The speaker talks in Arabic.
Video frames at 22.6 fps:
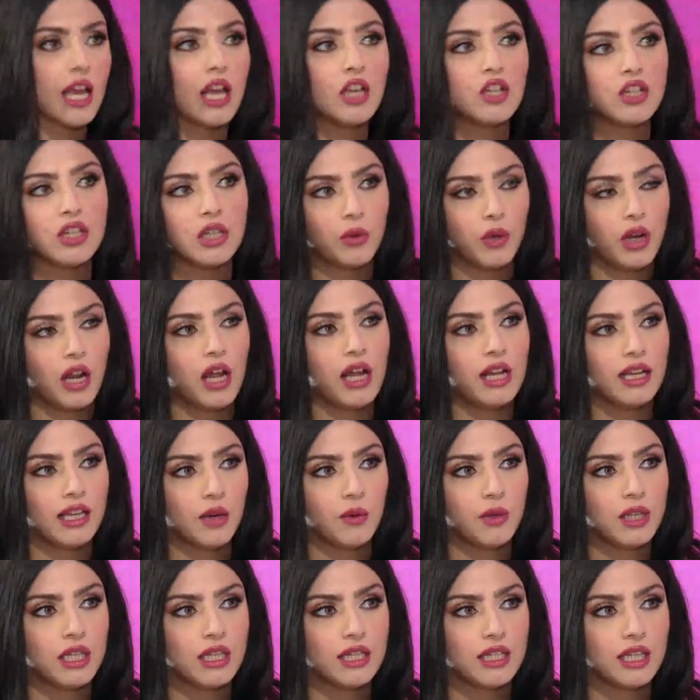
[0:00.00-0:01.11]
ايش اللي وراء
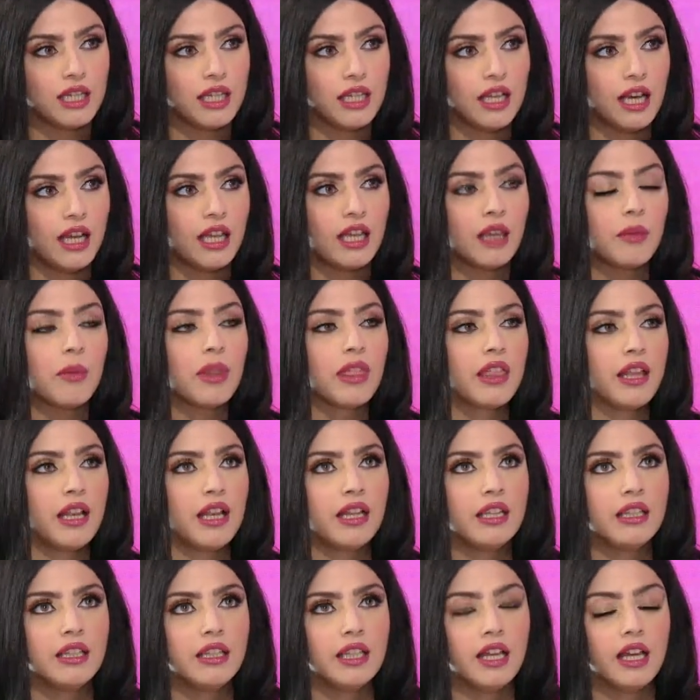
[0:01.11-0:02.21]
الكواليس هناك
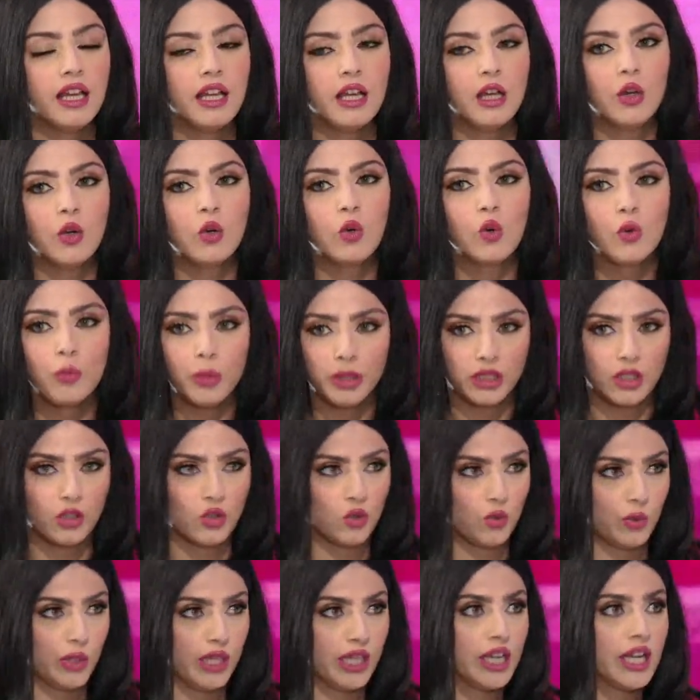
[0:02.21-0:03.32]
مثلا جروب
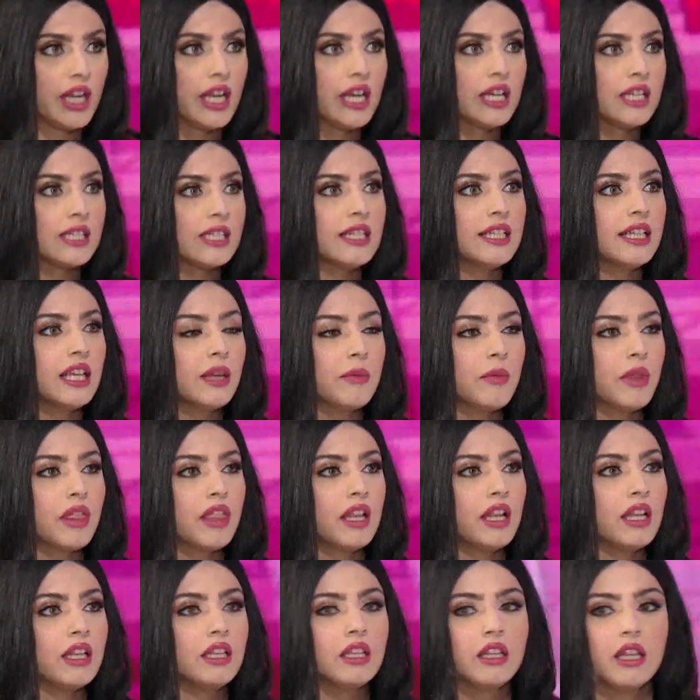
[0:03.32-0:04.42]
التصوير أيه. تلقي
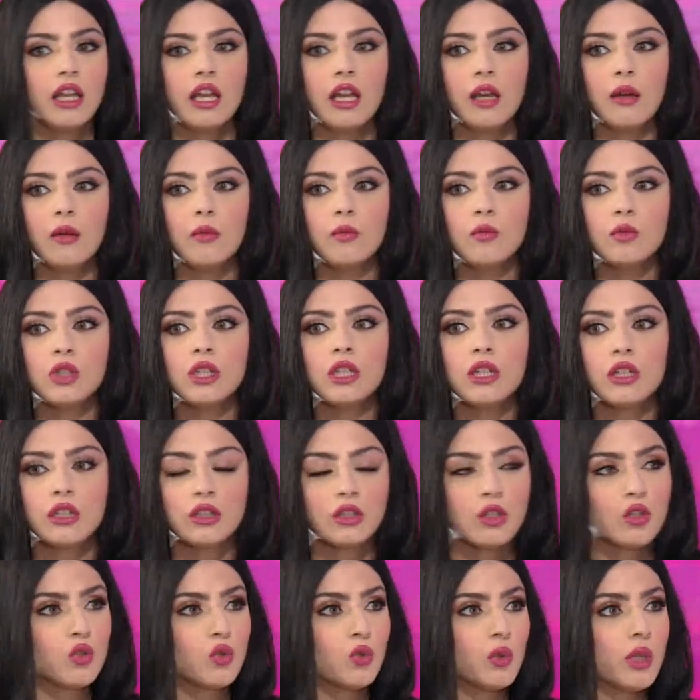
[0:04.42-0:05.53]
مثلا مدير
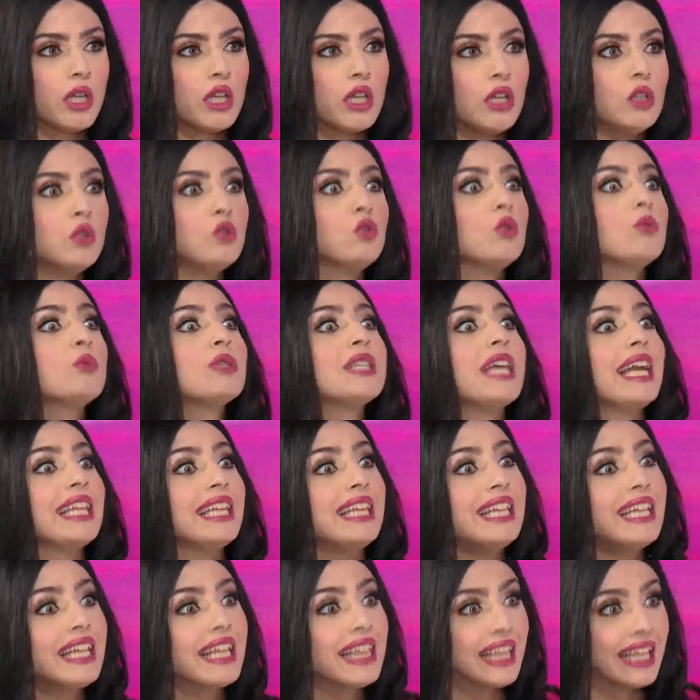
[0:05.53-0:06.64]
التصوير عنده
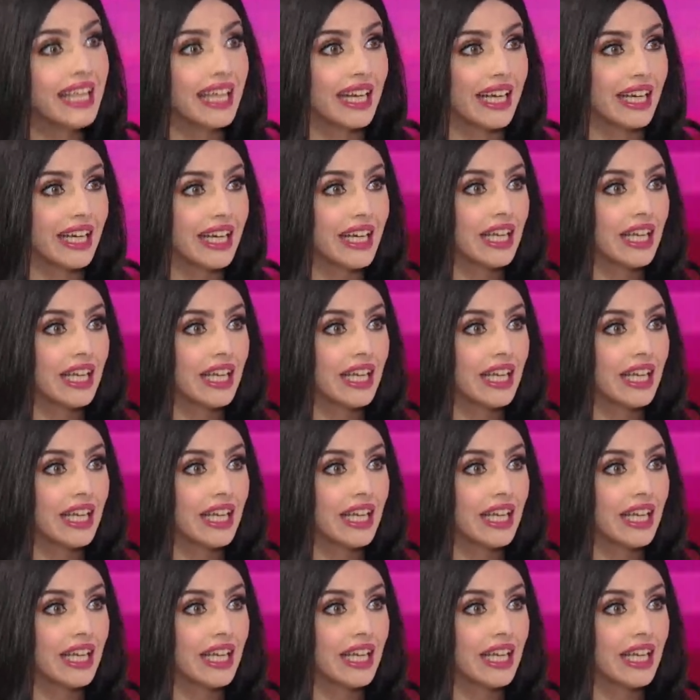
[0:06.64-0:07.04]
مساعدين كثير